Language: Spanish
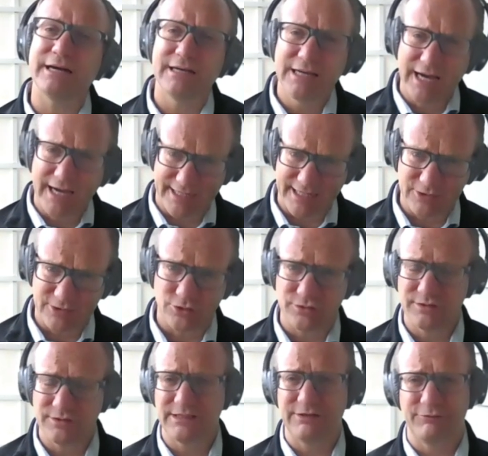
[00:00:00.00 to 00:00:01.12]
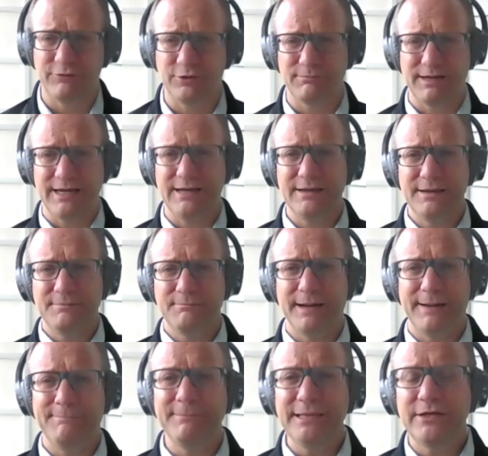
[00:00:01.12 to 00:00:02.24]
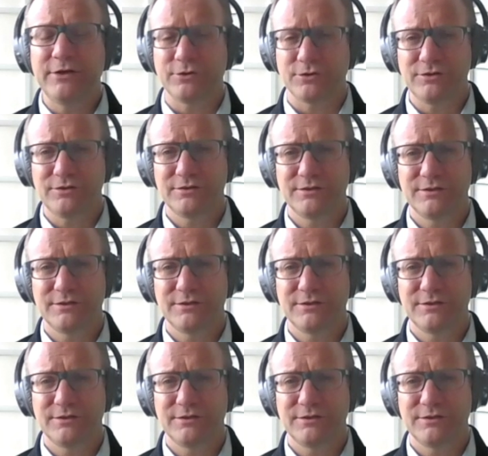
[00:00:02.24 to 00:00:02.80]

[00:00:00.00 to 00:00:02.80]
a ratos de forma más micro,